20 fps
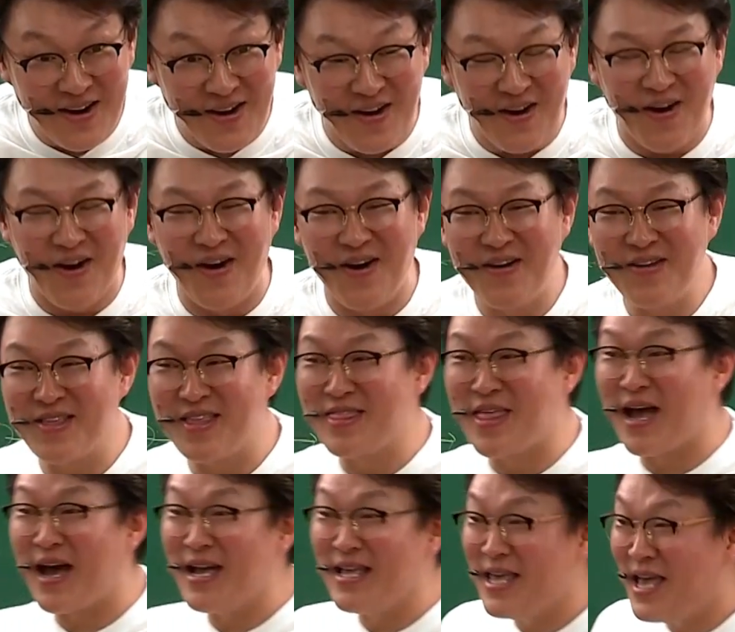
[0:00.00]
어,
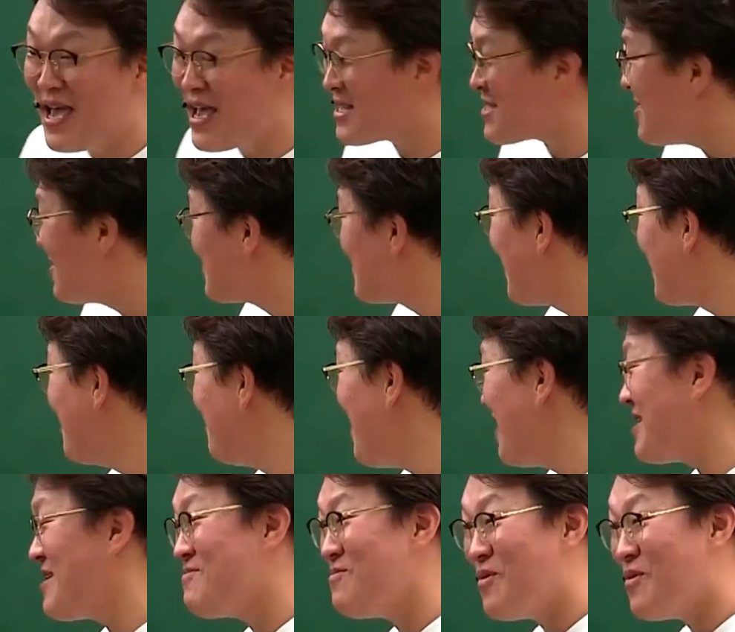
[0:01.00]
내가 얘 성적을 만약